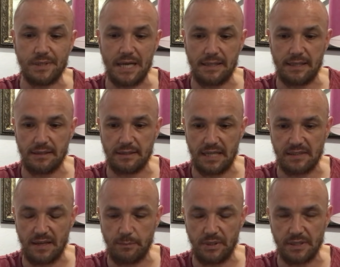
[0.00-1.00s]
Zaten
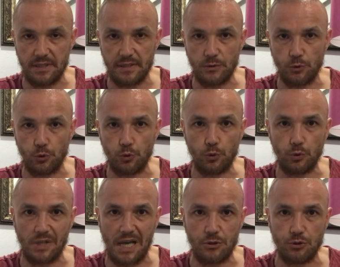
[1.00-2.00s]
transfer piyasasını
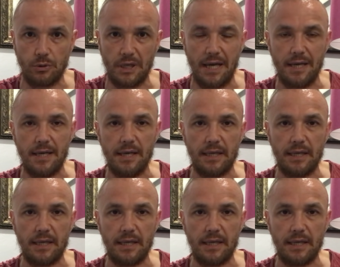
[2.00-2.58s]
süzdükten sonra